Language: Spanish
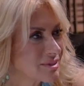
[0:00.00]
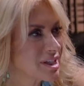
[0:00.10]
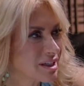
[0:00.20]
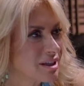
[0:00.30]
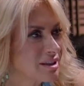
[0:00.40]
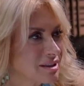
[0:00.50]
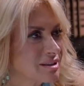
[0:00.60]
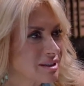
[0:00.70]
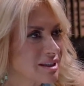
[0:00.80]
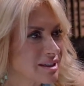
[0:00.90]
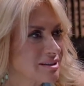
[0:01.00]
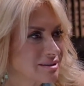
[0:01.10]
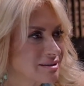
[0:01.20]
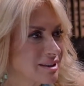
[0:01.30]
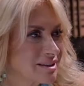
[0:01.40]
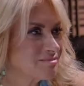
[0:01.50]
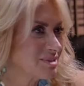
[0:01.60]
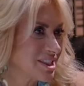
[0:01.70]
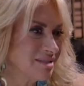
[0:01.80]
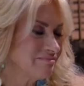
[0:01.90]
Adela. Así es. Este,
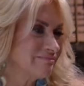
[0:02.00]
es